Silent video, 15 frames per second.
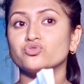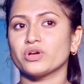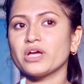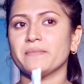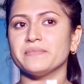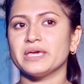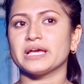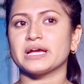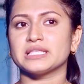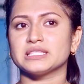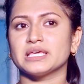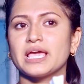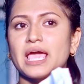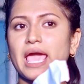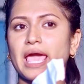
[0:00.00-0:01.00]
তোকে আমি এখান
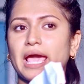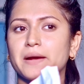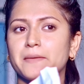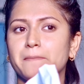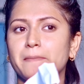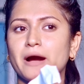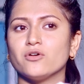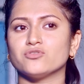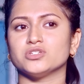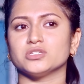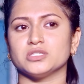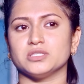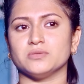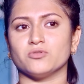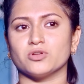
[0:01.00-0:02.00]
থেকে এক পাও
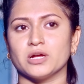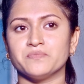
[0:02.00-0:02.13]
যেতে দেবো না